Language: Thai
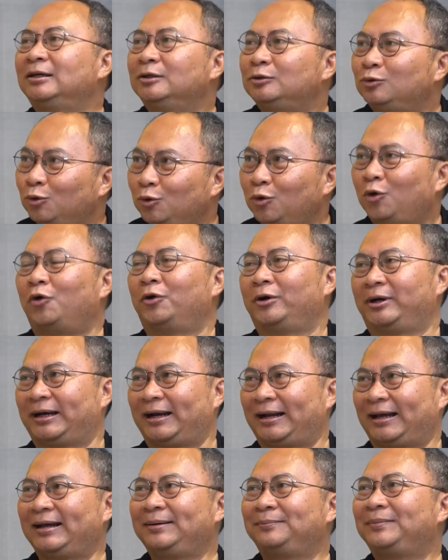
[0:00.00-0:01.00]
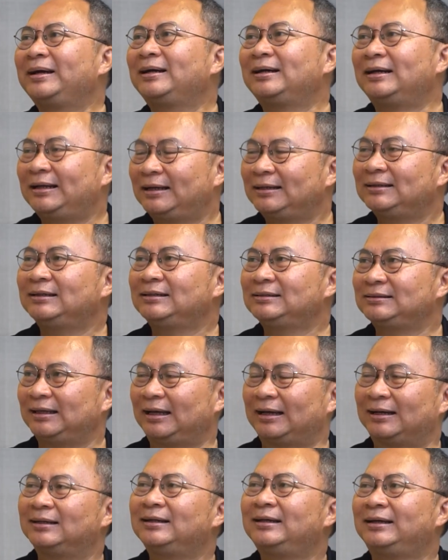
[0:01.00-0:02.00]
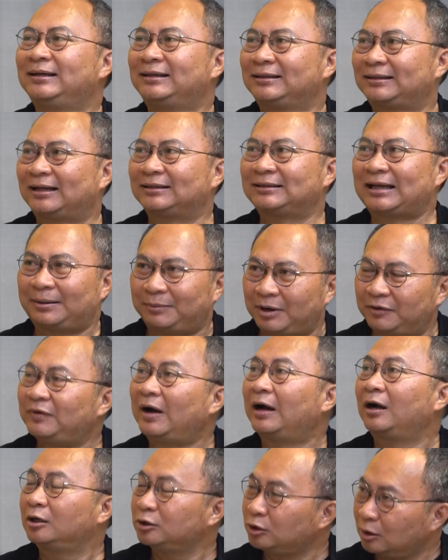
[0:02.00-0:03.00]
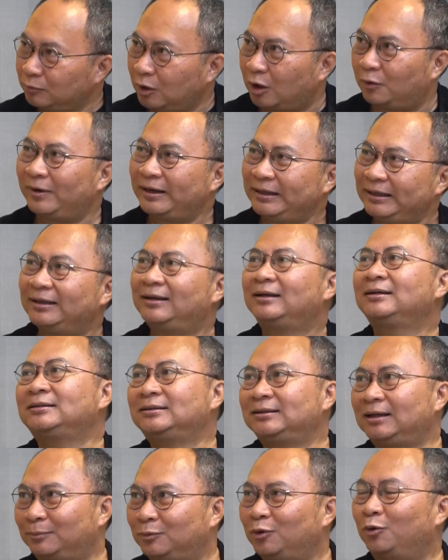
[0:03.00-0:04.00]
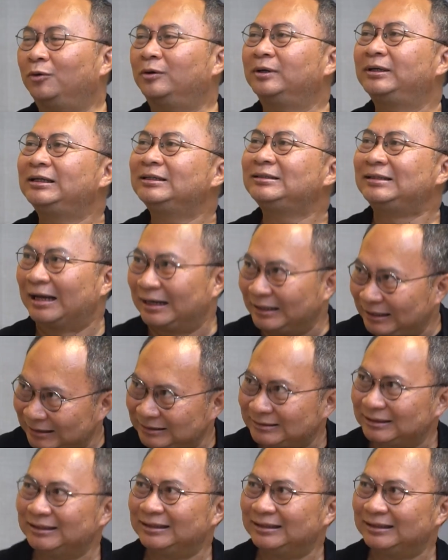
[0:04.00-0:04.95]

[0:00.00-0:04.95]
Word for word: คือทุกคนนะไม่เคยเล่นเครื่องเสียง ต่างๆ มาฟังก็ต้องบอกว่าดีนั่นคือลำโพงที่เสียงดีจ